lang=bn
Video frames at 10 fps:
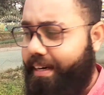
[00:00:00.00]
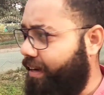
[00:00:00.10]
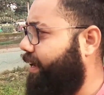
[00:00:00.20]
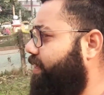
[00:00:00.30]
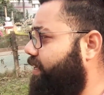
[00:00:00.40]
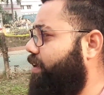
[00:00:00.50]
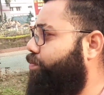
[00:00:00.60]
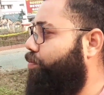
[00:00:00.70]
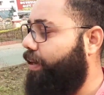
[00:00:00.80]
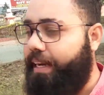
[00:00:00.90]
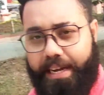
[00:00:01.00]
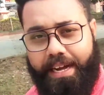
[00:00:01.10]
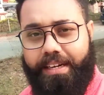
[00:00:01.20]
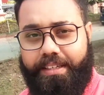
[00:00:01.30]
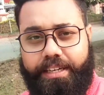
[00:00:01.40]
এটা ডান দিকে পড়বে লেখা
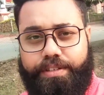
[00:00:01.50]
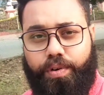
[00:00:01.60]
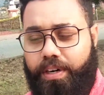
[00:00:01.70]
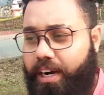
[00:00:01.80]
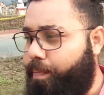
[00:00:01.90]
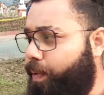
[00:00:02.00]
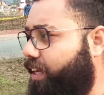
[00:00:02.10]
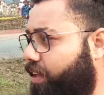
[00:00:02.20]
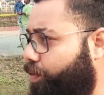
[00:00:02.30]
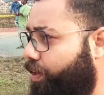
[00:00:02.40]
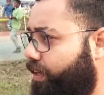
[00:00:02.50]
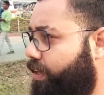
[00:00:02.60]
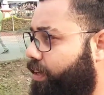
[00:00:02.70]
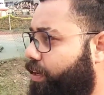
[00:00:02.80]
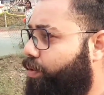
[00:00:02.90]
আছে যে ইসকন কার পার্কিং বলে
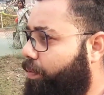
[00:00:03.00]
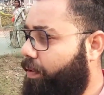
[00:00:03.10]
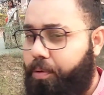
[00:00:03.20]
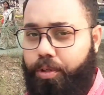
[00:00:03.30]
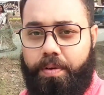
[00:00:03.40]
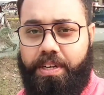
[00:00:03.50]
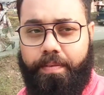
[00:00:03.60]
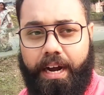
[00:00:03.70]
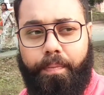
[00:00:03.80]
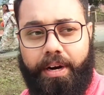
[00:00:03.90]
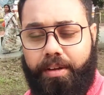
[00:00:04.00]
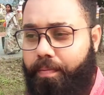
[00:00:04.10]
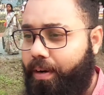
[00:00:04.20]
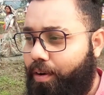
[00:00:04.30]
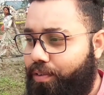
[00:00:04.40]
তো আমরা প্রথমে ভেবেছিলাম কার পার্কিং
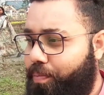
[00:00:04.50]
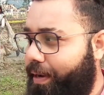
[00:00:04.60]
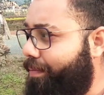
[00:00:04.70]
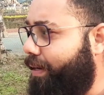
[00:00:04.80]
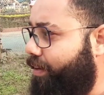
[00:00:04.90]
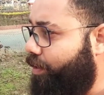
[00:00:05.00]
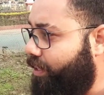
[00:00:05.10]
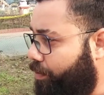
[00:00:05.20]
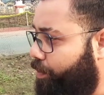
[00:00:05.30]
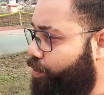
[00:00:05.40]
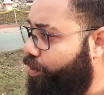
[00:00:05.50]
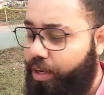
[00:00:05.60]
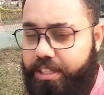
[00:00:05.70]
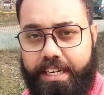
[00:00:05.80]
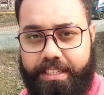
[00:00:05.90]
মানে হয়তো বাইক পার্কিং হয় তারপর ভিতরে ঢুকে
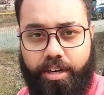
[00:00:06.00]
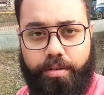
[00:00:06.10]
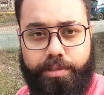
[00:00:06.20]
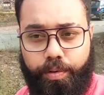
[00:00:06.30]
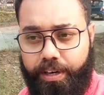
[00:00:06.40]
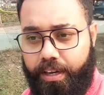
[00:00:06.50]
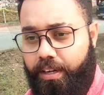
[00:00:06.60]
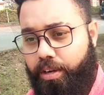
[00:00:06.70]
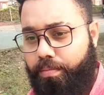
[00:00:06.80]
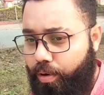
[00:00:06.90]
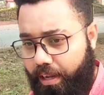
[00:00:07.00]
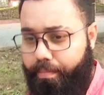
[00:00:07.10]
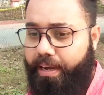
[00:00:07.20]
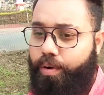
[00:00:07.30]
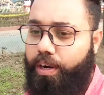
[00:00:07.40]
জিজ্ঞাসা করলাম সিকিউরিটিকে বললো হ্যাঁ
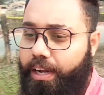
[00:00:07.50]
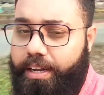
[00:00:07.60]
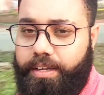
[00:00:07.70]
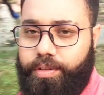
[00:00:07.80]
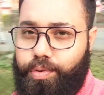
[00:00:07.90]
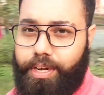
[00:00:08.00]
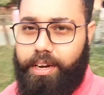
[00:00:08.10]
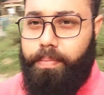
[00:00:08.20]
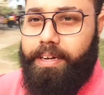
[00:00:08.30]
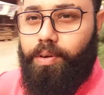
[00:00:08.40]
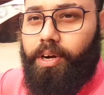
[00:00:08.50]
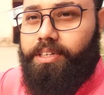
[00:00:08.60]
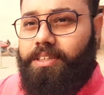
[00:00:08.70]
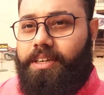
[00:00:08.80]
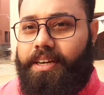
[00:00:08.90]
বাইকও রাখা যায় তো এখানে বাইকও আছে
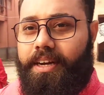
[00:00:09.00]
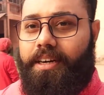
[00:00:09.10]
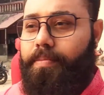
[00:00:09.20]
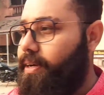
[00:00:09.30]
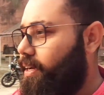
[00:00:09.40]
এই একটা বাইক